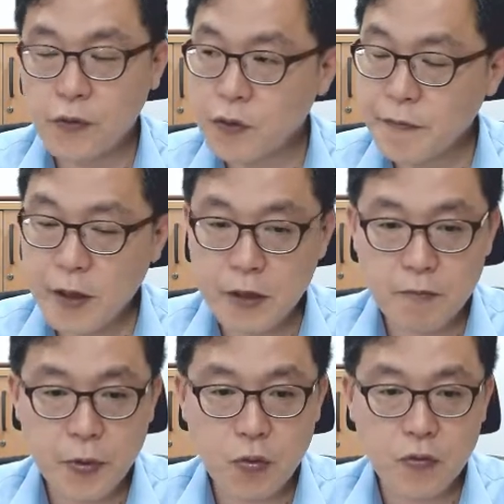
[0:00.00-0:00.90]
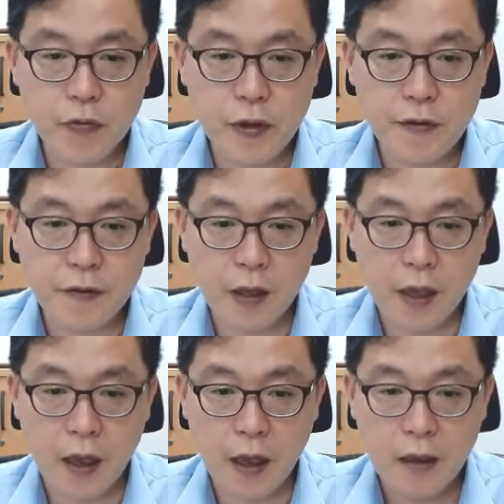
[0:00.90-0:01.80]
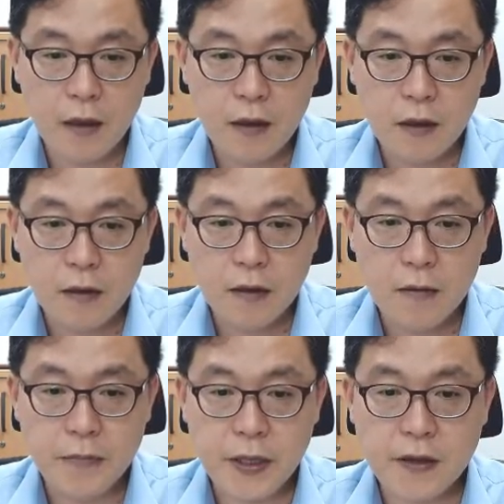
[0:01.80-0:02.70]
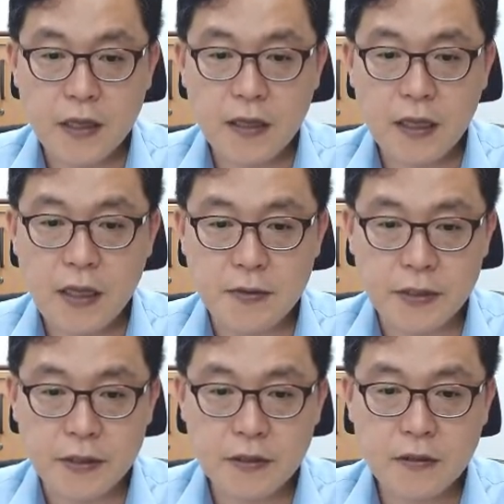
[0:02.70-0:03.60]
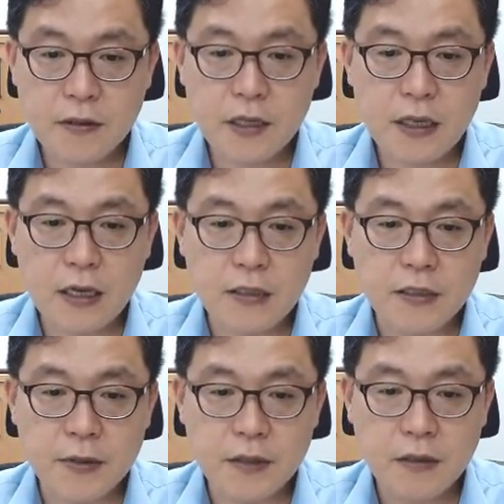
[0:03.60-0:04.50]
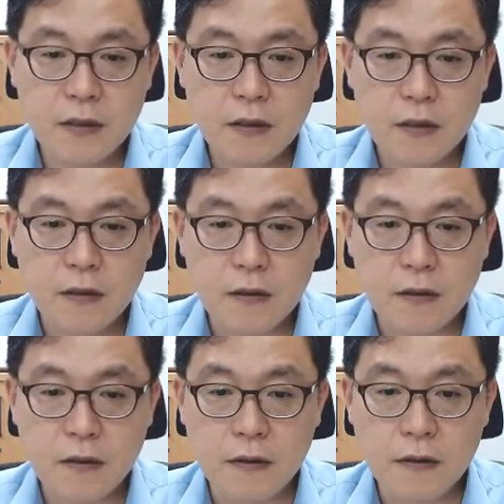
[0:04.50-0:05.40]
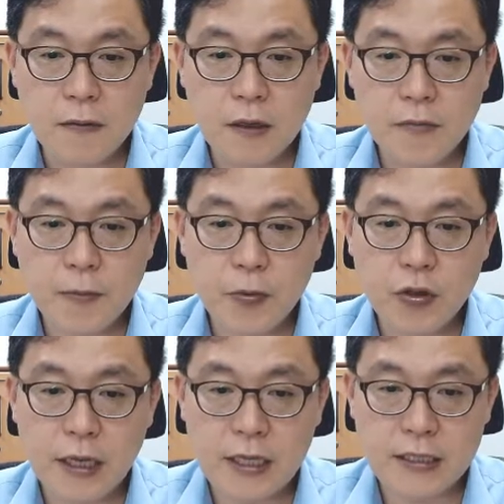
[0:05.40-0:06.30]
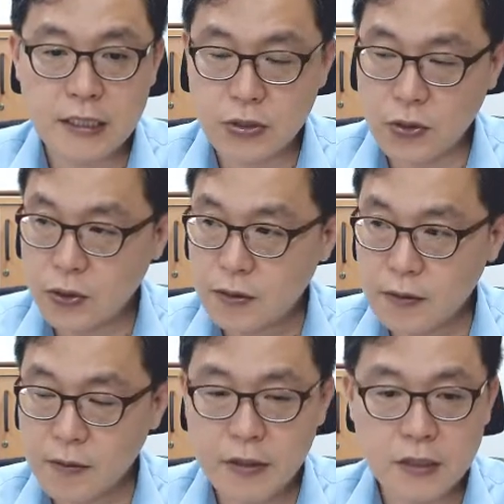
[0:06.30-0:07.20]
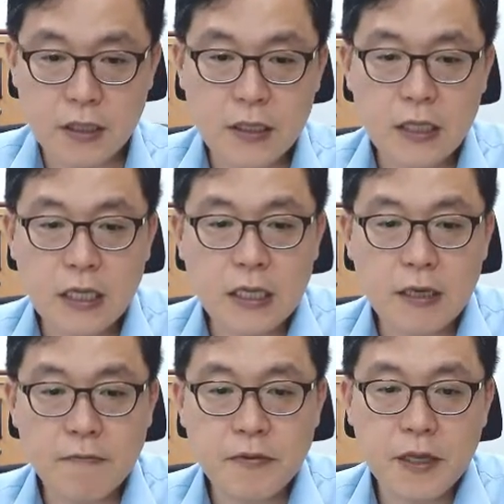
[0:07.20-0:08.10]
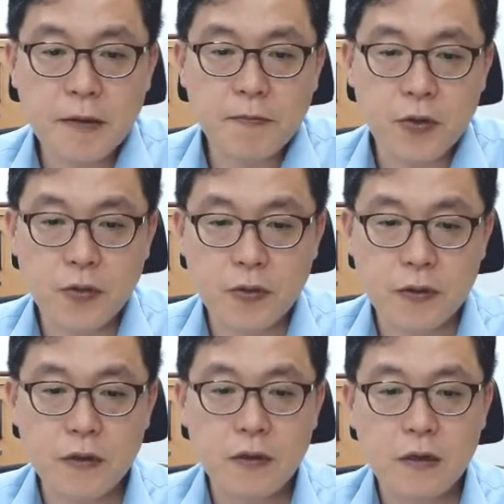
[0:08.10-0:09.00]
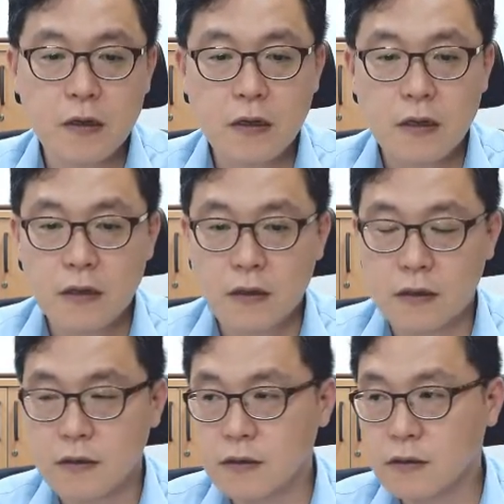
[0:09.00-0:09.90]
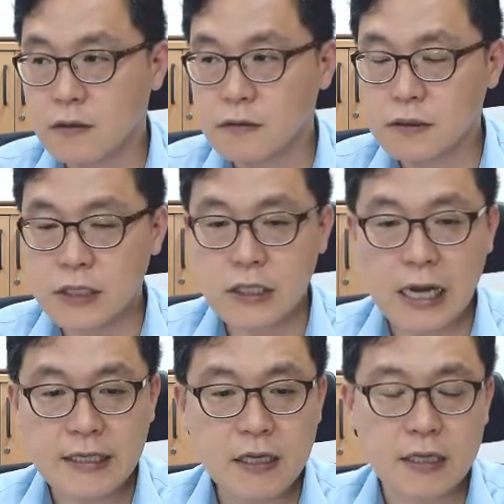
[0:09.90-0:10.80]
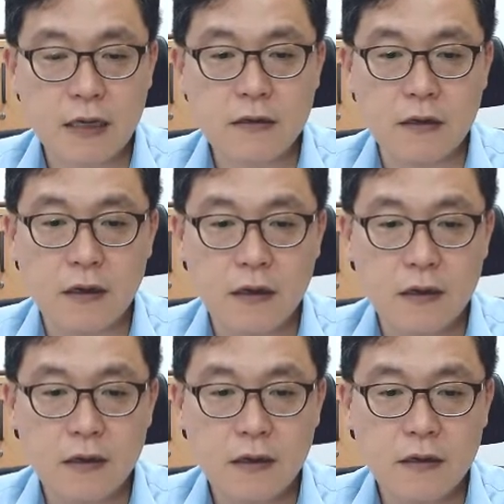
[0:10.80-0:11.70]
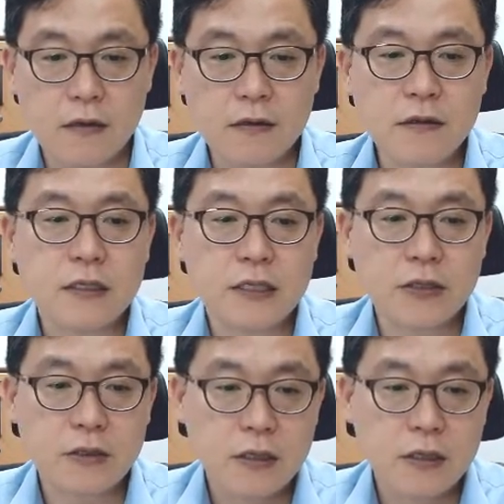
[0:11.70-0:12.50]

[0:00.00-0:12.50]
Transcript: 검색 비용을 구했을 때 BST가 달라지면 즉 트리가 달라지면 어 검색 비용이 달라지겠죠. 그러면 이제 이 검색 비용을 어이 가장 작은 거 그거를 이제